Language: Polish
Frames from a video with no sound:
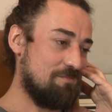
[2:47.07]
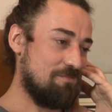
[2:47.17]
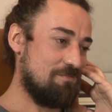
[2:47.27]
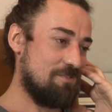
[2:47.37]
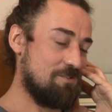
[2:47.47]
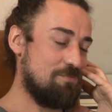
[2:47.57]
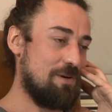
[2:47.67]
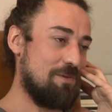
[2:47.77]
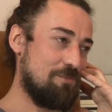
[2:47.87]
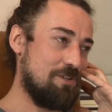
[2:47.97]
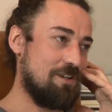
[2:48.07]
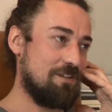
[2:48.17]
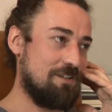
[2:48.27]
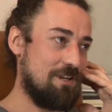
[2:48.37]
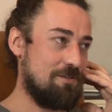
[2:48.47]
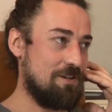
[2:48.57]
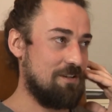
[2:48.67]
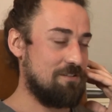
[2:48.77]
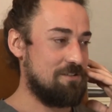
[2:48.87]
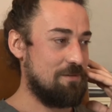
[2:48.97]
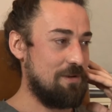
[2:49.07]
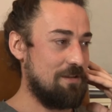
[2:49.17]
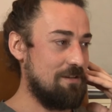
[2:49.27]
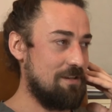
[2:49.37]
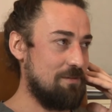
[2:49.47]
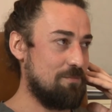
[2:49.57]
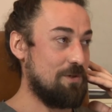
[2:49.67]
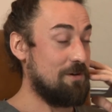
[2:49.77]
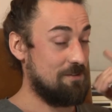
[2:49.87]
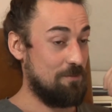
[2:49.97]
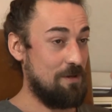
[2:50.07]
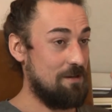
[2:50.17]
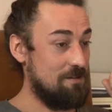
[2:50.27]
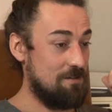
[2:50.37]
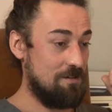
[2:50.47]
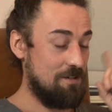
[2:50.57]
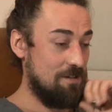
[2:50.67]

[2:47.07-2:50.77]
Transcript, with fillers: Znaczy mhm. mama moja grała kiedyś na pianinie i było to pianino